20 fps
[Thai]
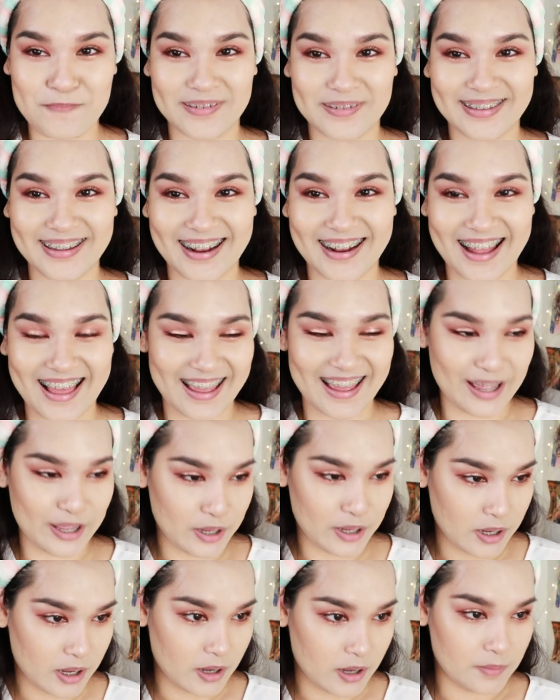มิติอะไร
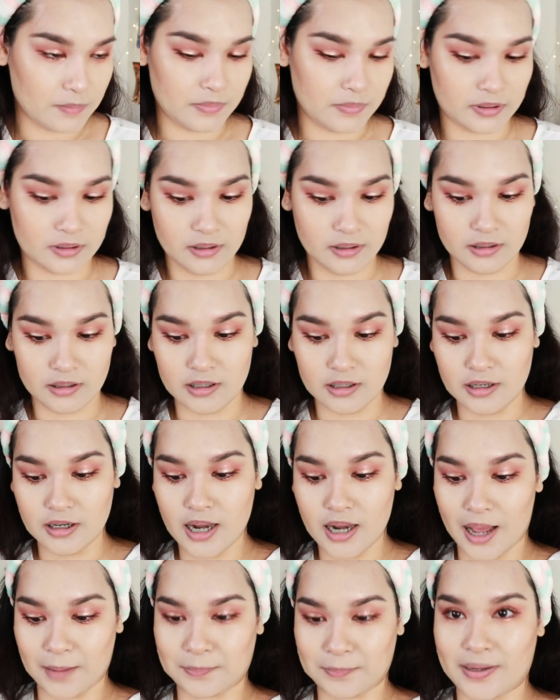มิติลี้
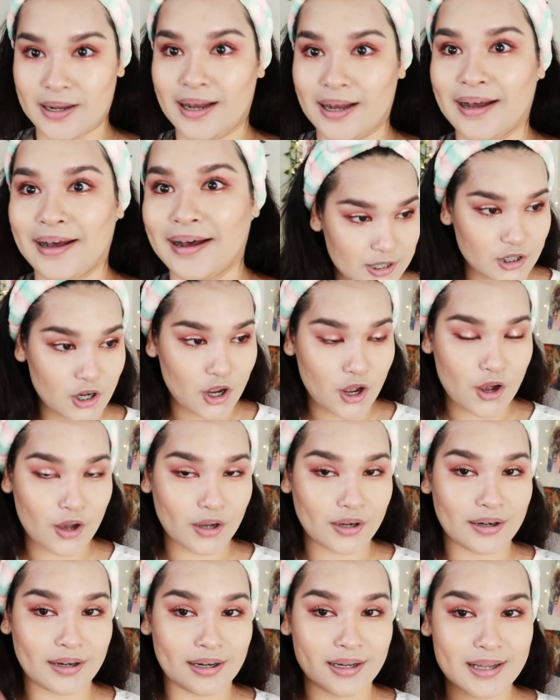ลับค่ะ Touch
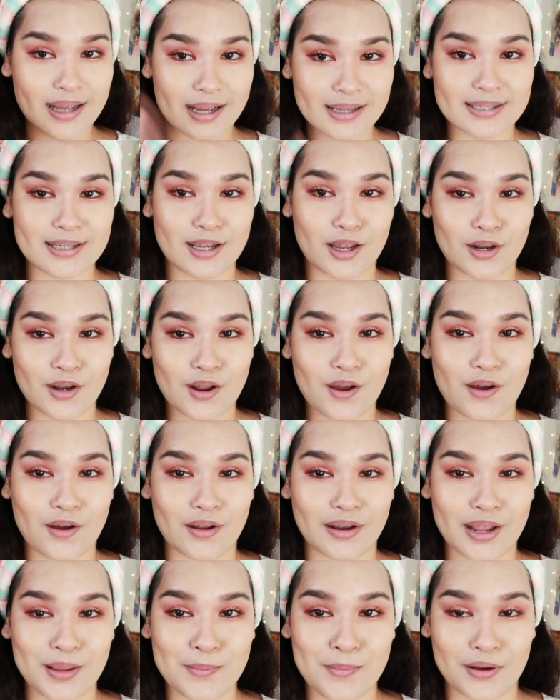on เลือกสีอ่อ
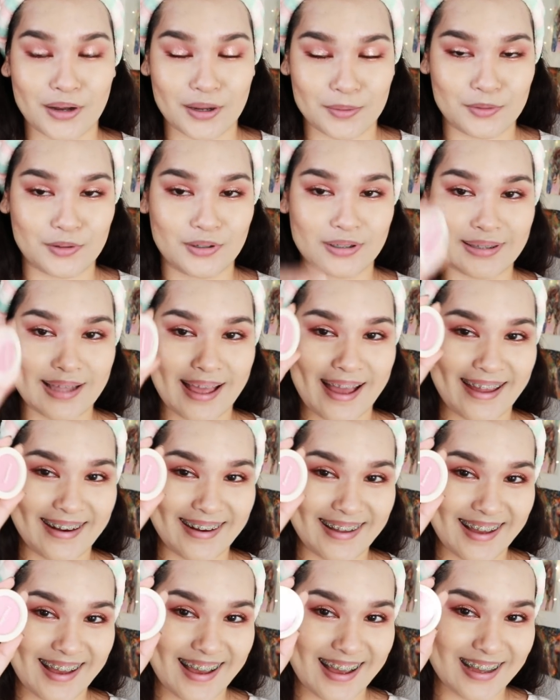นๆให้เหมาะกับดวงตา
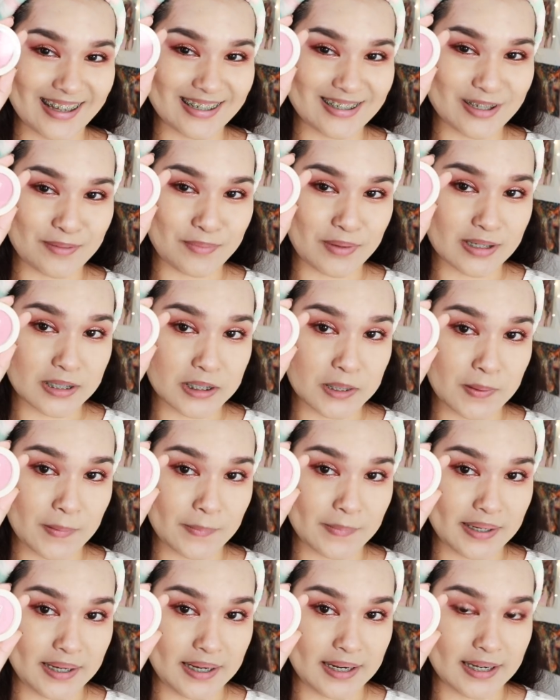นะคะจะเป็นสีแบ
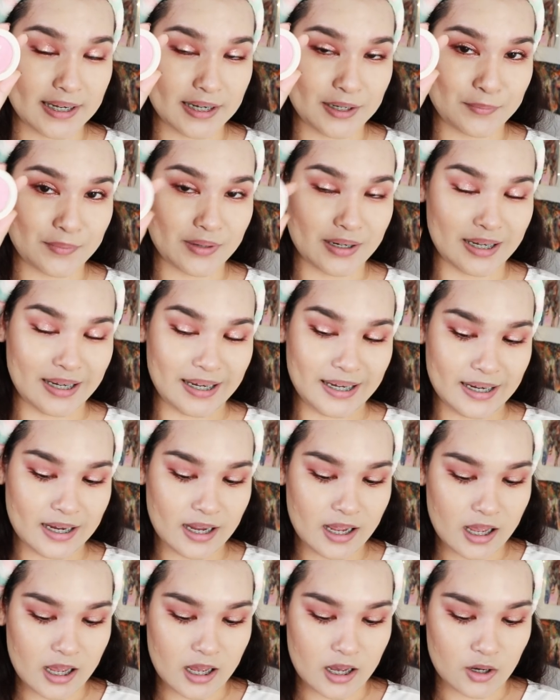บนี้เลยวันนี้
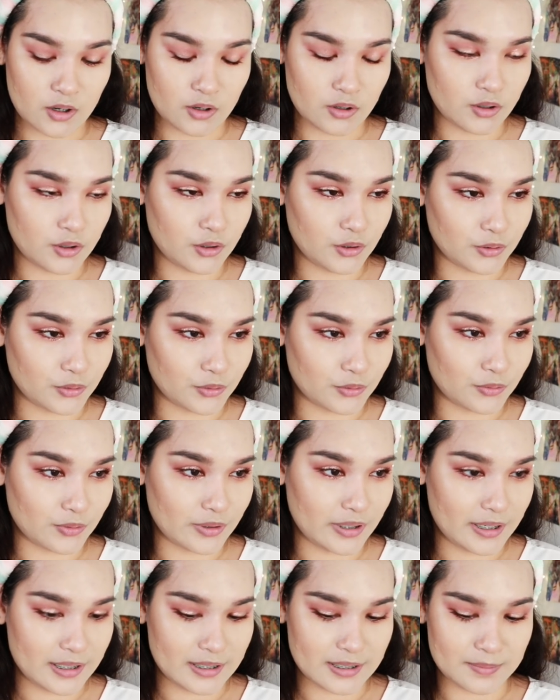โอ้โหวั
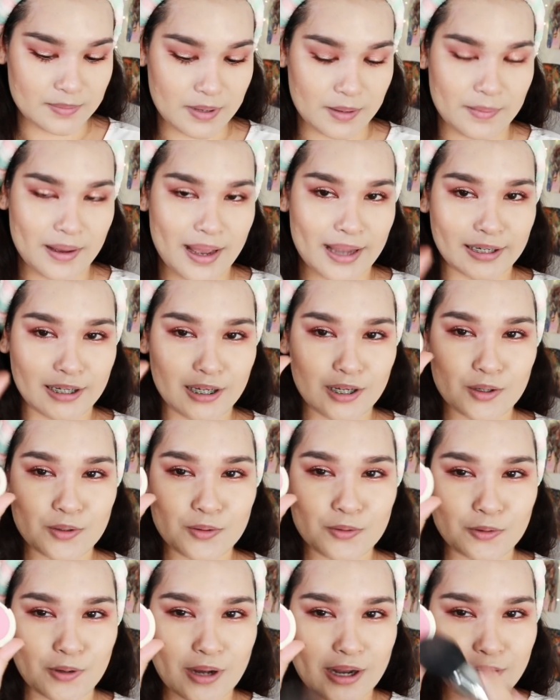นนี้จะแบบอาคิ
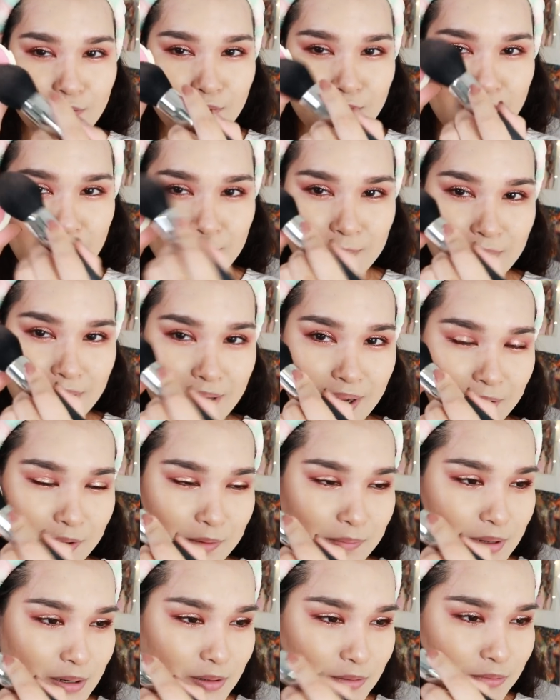คุอโนเนะไปไหนก็ไม่